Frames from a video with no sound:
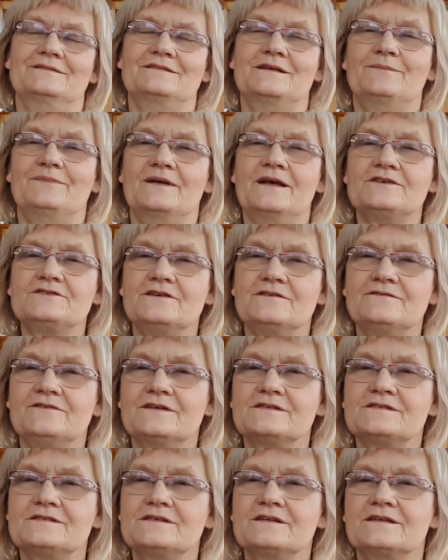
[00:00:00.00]
Zapraszam
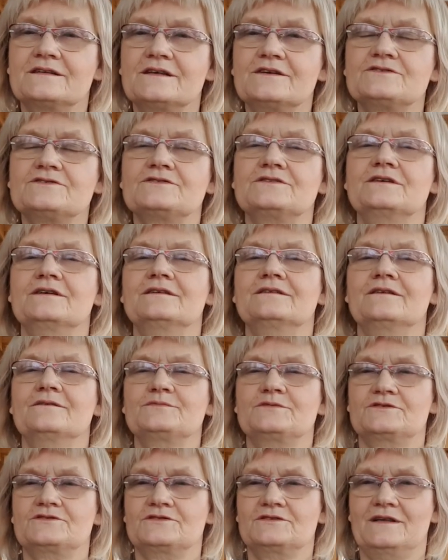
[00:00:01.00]
Was serdecznie do
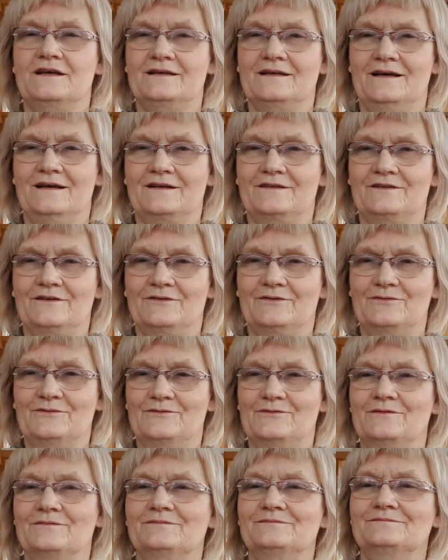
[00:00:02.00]
przeczytania
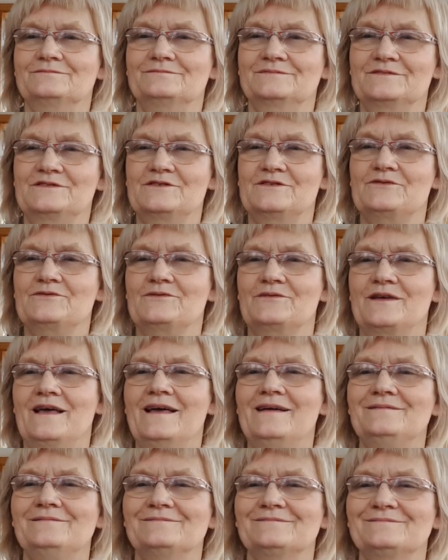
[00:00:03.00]
artykułu.
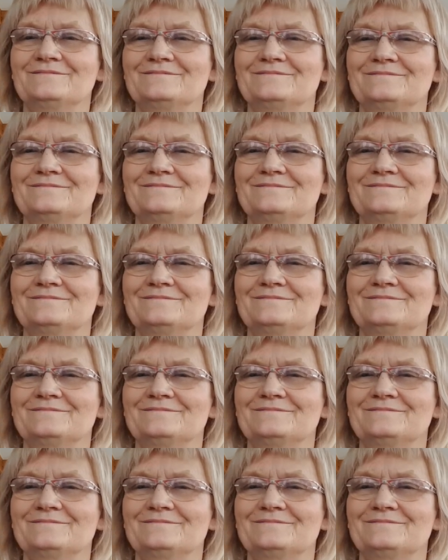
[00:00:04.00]
Dziękuję.